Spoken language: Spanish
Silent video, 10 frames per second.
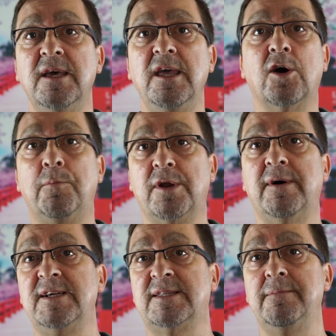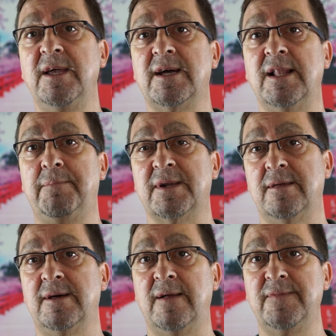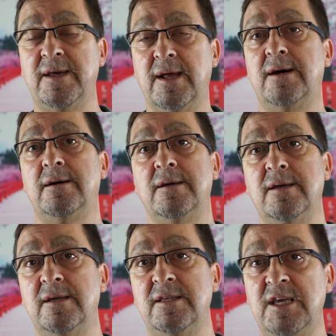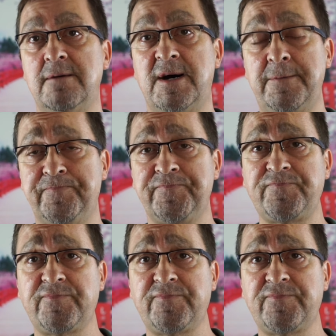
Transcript: y comprobaréis también que en la parte delantera eh, lleva